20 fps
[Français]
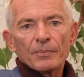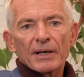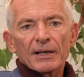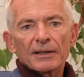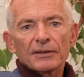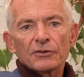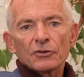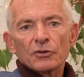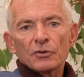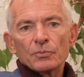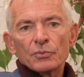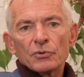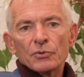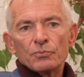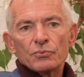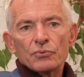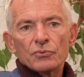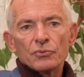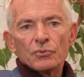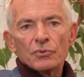par
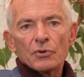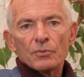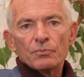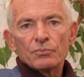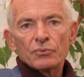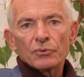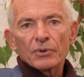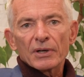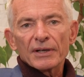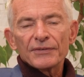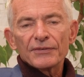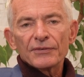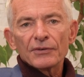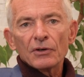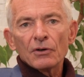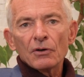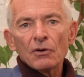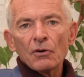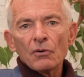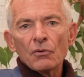exemple, plus
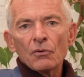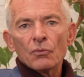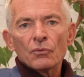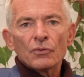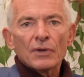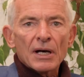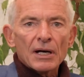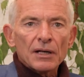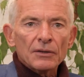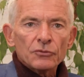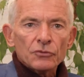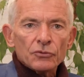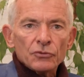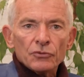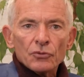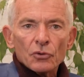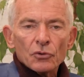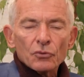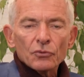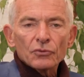récent, on a
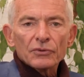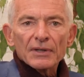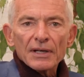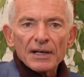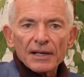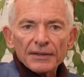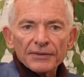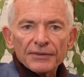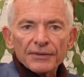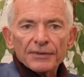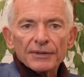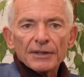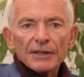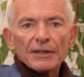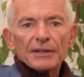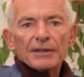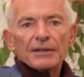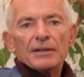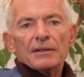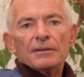de longue date
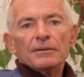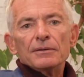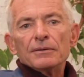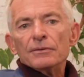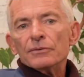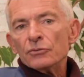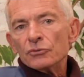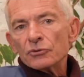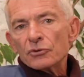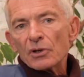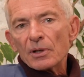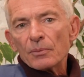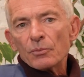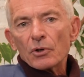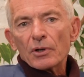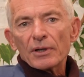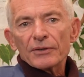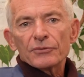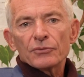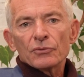euh, une
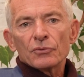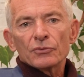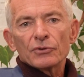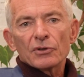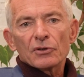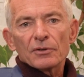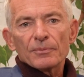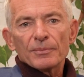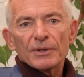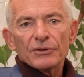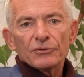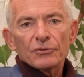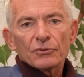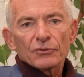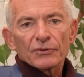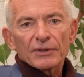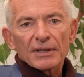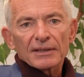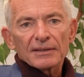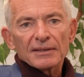collaboration dans le domaine du
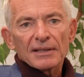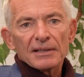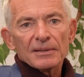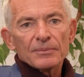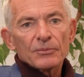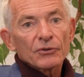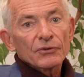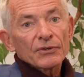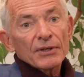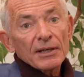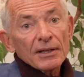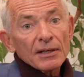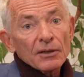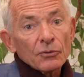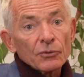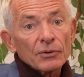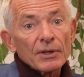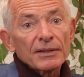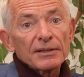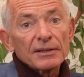contact alimentaire.
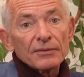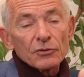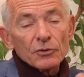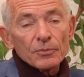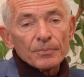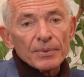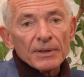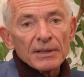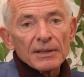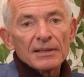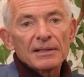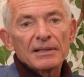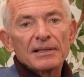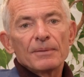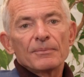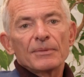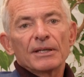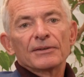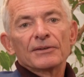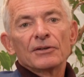On a développé il
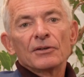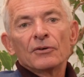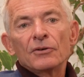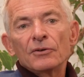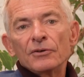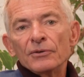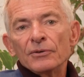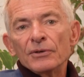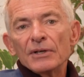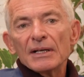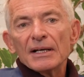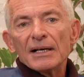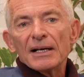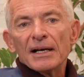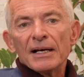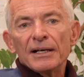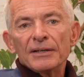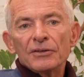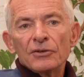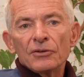y a maintenant euh,
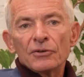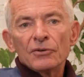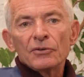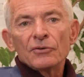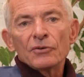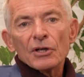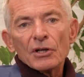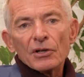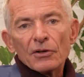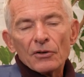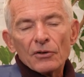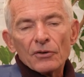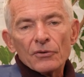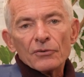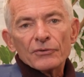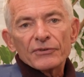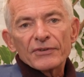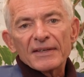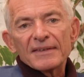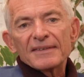un an
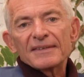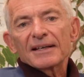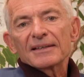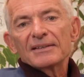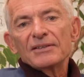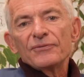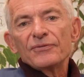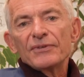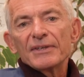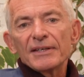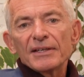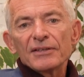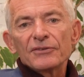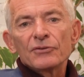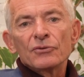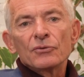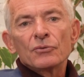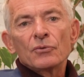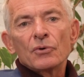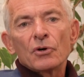euh, cette
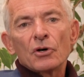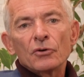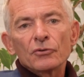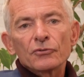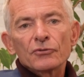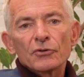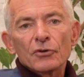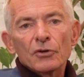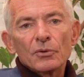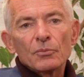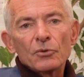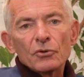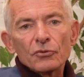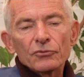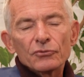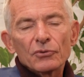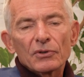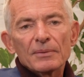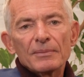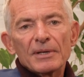certification
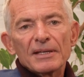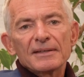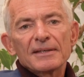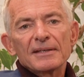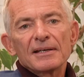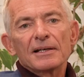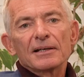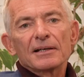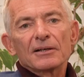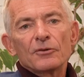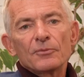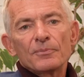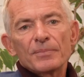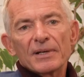ensemble sur les matières